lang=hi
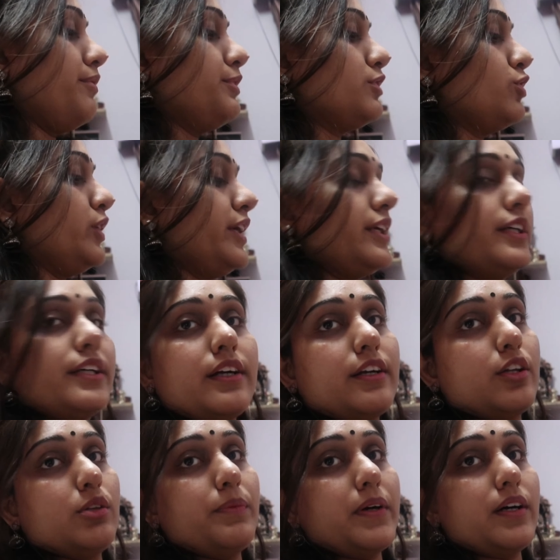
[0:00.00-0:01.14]
अभी तो वो एक डेढ़
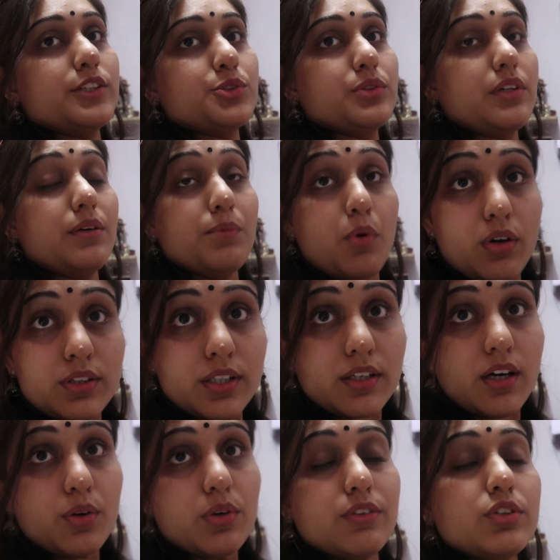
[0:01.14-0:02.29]
घंटे तो पक्का सोएगा बहुत
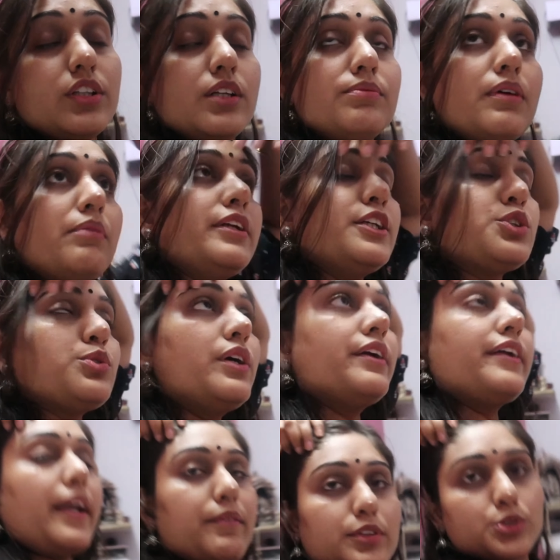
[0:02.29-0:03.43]
थका हुआ है वो दिन में भी नहीं सोया
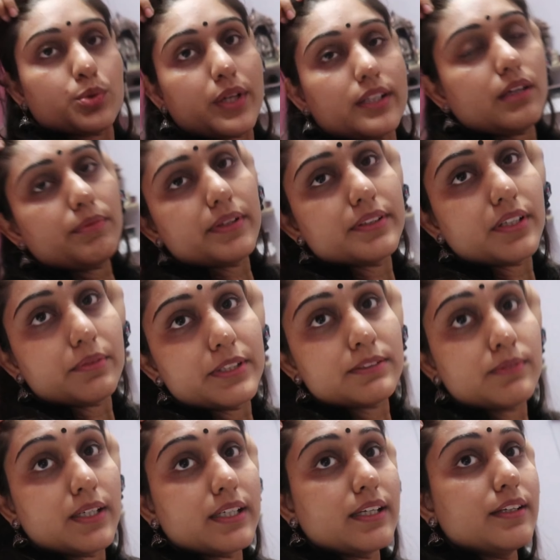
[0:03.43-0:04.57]
ट्रेन में सोया था पंद्रह
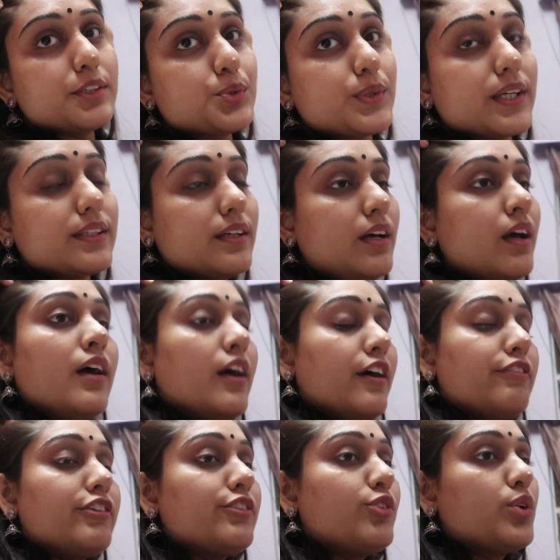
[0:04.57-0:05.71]
बीस मिनट के लिए सोया था
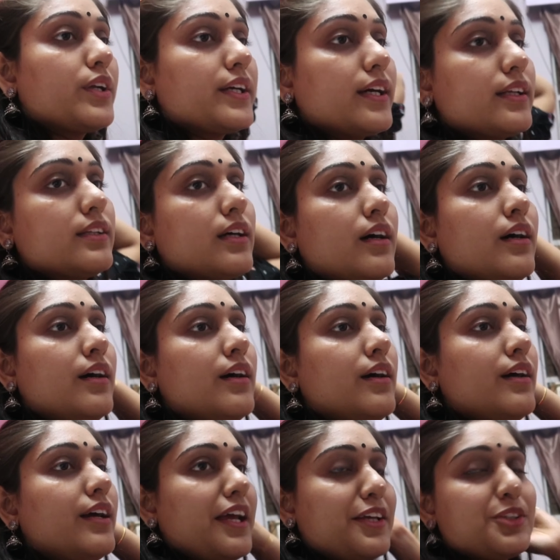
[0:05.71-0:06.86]
फिर वो उठ गया था
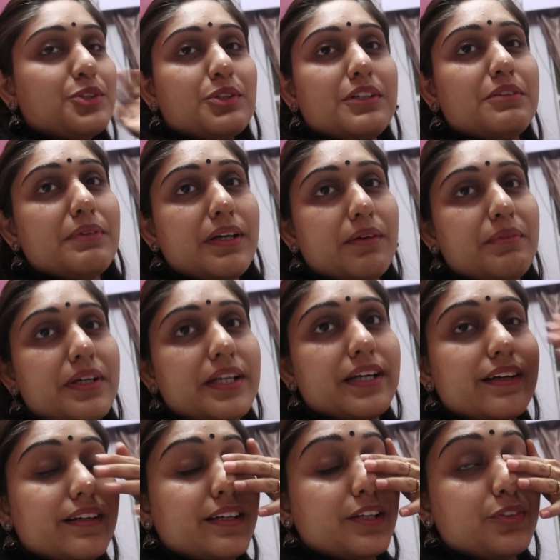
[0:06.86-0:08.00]
एक्चुअली मैं हमें
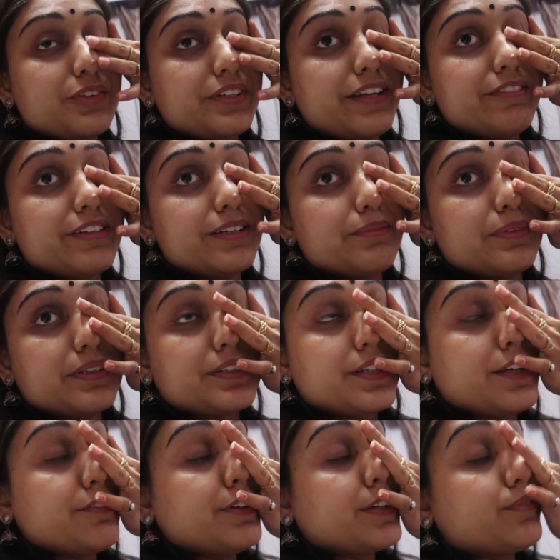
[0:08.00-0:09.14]
डेढ़ घंटा तो ट्रैवलिंग में
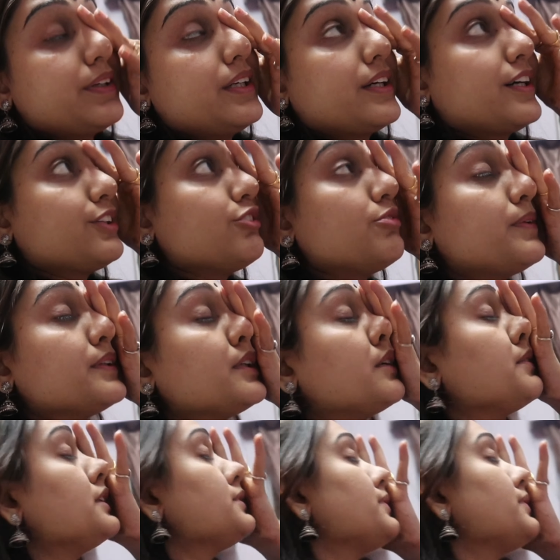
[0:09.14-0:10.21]
ट्रैवलिंग में लगा तो पंद्रह